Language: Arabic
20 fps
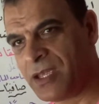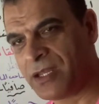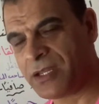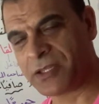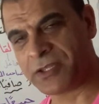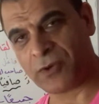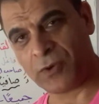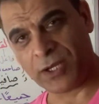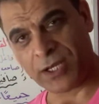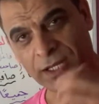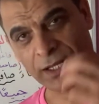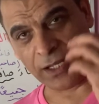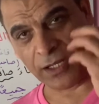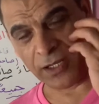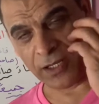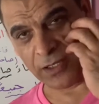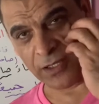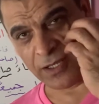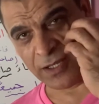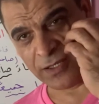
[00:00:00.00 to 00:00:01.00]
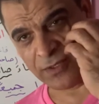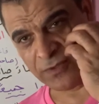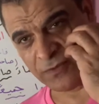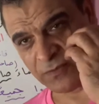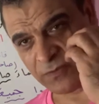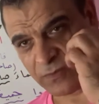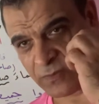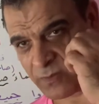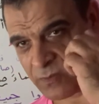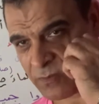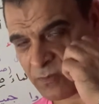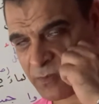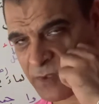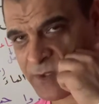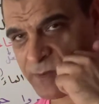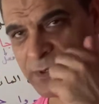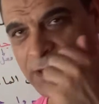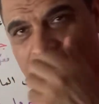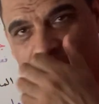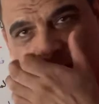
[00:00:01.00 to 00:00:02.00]
نتوكل على الله
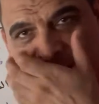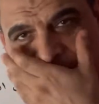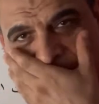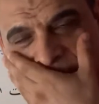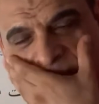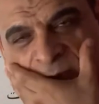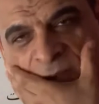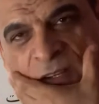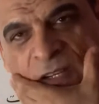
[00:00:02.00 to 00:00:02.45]
بسم الله الرحمن